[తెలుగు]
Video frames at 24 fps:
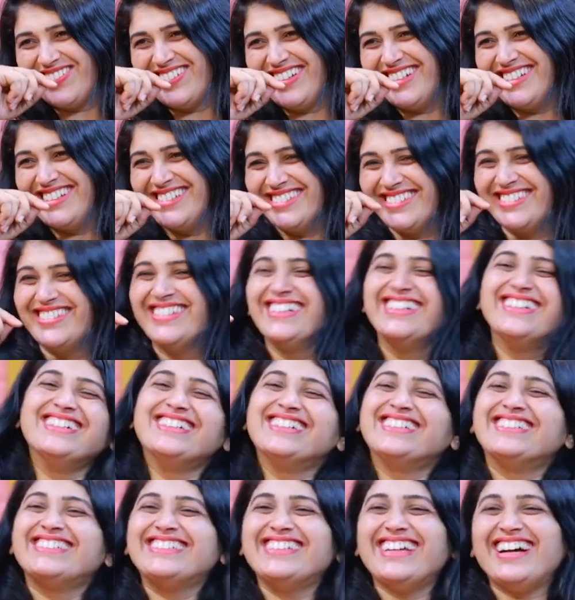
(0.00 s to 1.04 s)
మూమెంట్
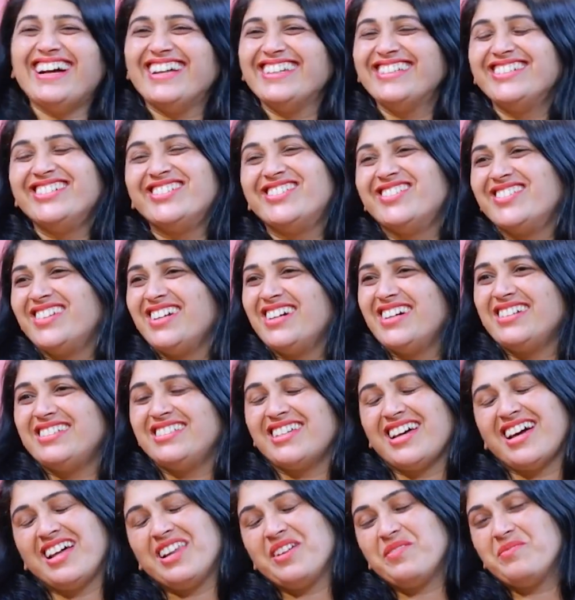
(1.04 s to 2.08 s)
దానికి కూడా
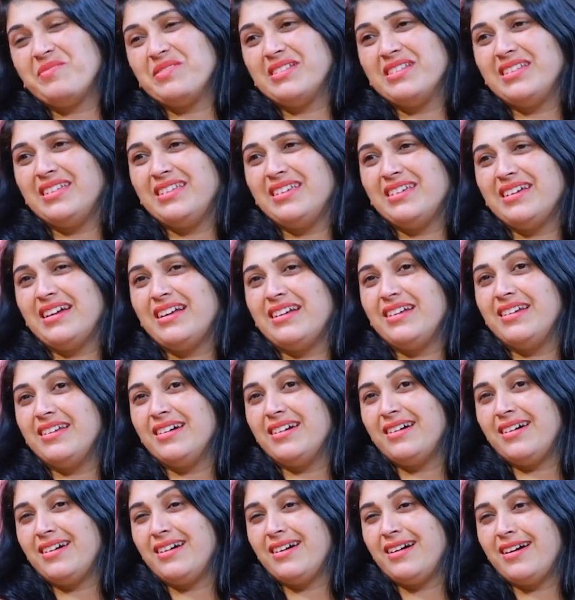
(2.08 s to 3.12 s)
చాలా మంది అండ్
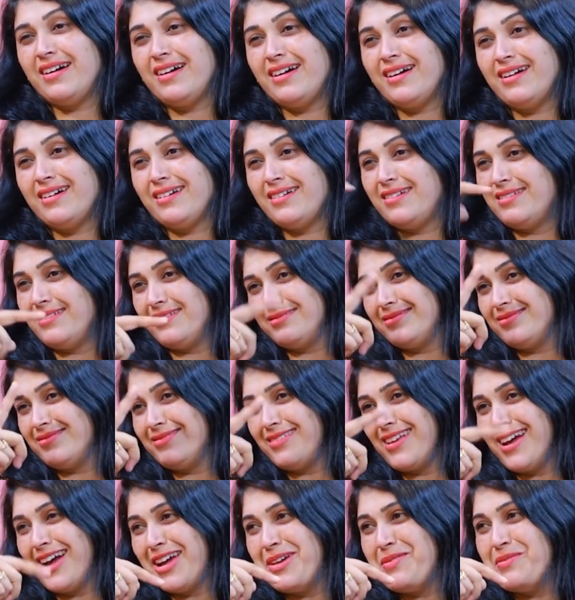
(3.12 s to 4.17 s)

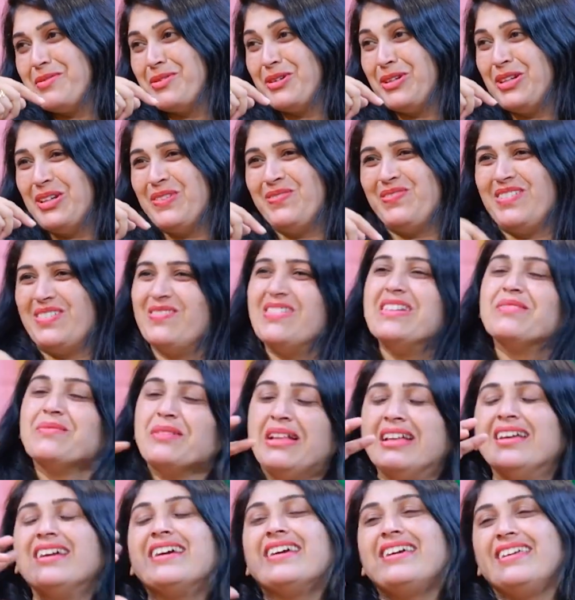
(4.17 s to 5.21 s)
ఐబ్రో లేపడం
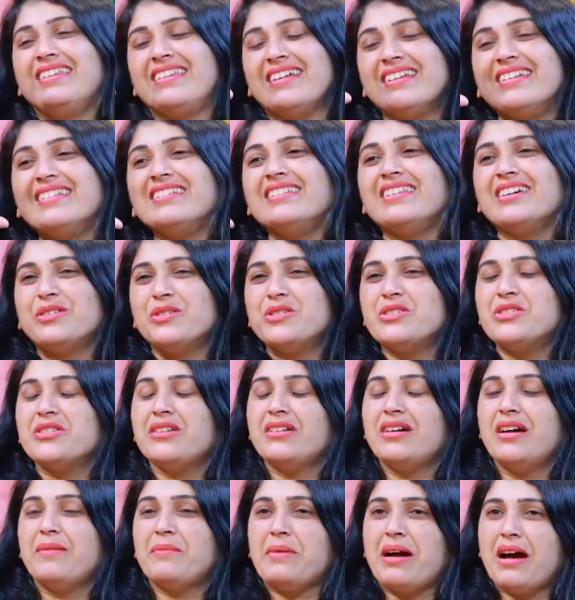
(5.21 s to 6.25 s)
ఇదంతా కొంచెం
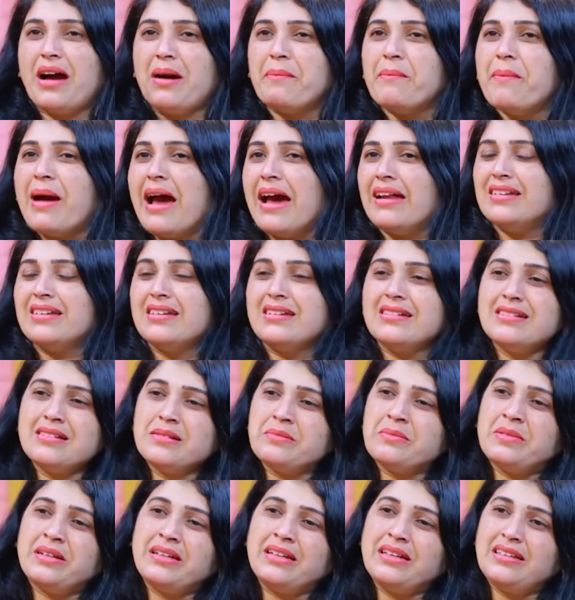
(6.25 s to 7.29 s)
ఆ
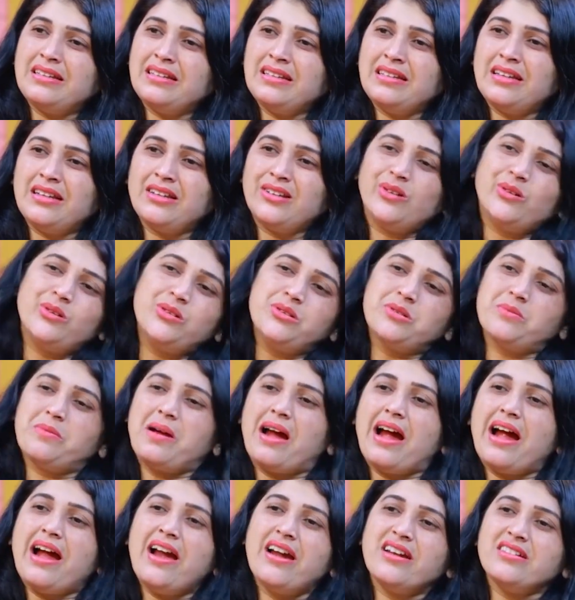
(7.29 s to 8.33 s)
మేనరిజం అనేది నేను కొంచెం
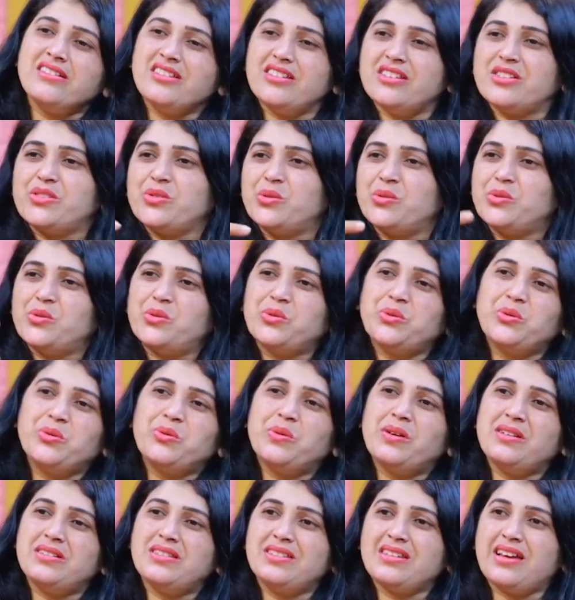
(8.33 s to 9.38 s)
యాడ్ చేసుకుంటూ
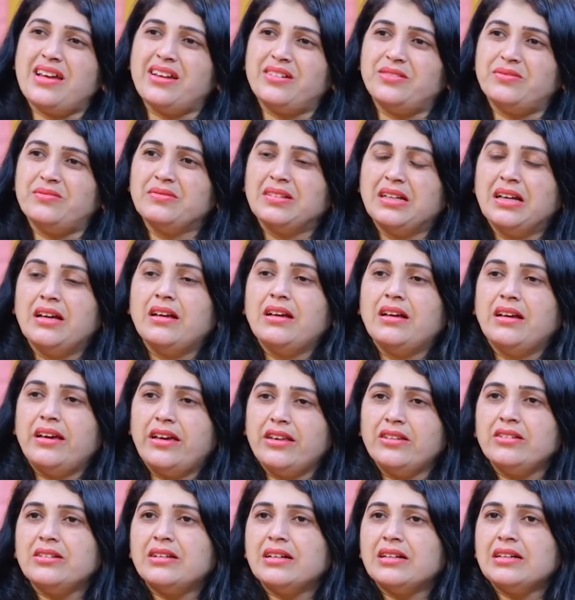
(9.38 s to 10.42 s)
వచ్చాను
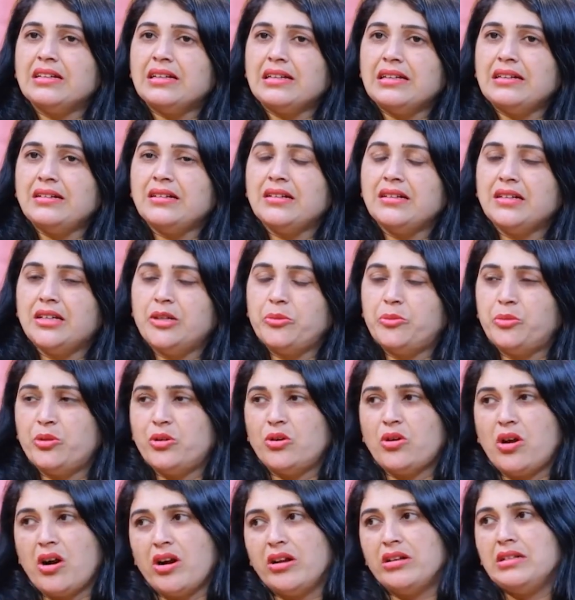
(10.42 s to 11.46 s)
ఎందుకంటే
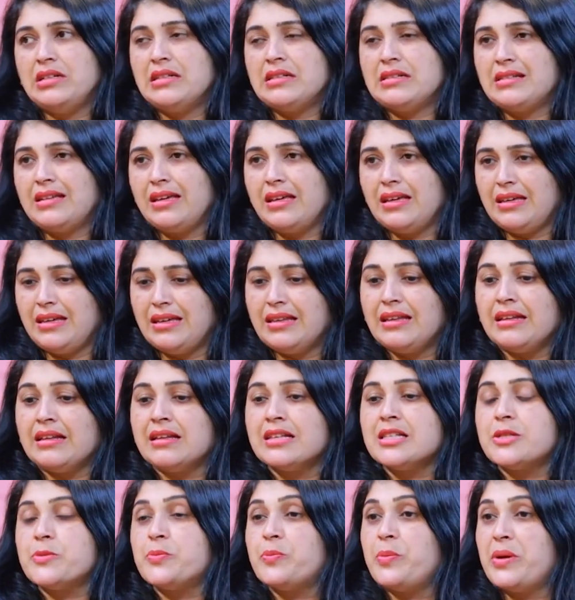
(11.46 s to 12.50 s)
ఇప్పుడు ఆడియన్స్కి
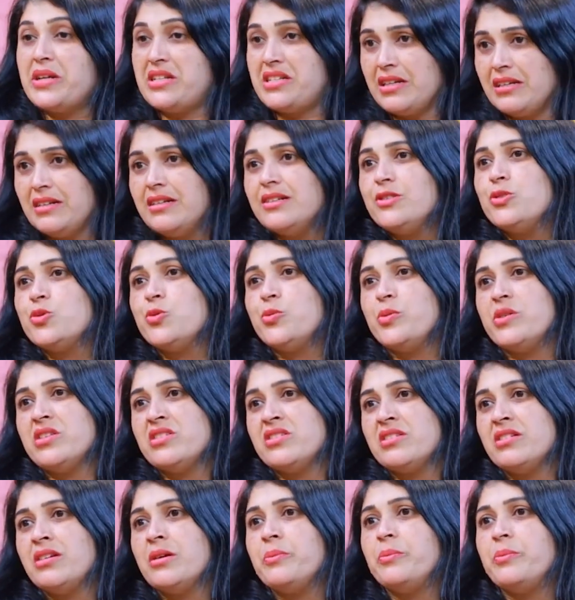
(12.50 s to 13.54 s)
ఏదైనా స్పెషల్గా
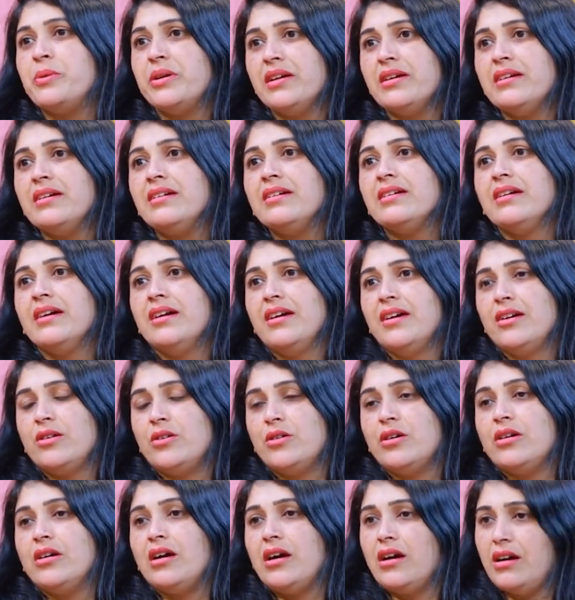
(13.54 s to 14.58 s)
చూపించినప్పుడే
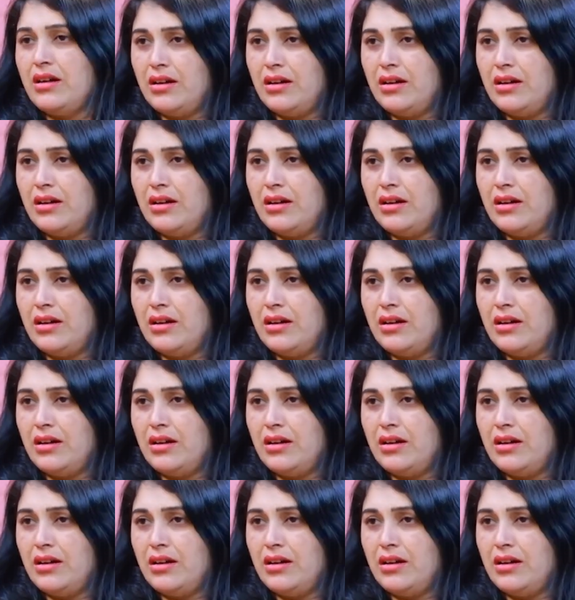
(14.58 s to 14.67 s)
ఒక